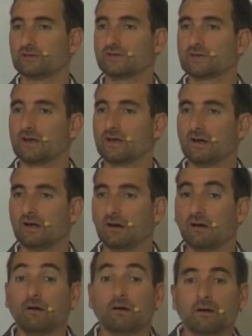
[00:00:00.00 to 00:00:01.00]
ces cas-là,
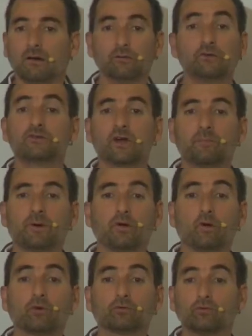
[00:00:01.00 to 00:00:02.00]
lui, il ne gère pas le
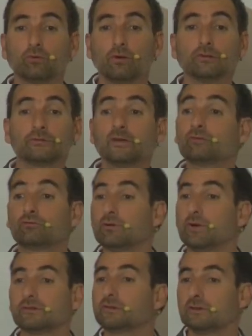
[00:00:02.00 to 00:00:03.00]
retour, ça échoue,
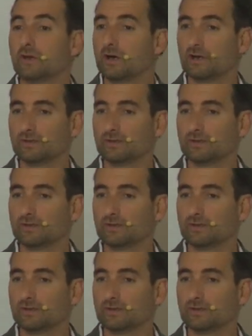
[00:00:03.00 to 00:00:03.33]
etc.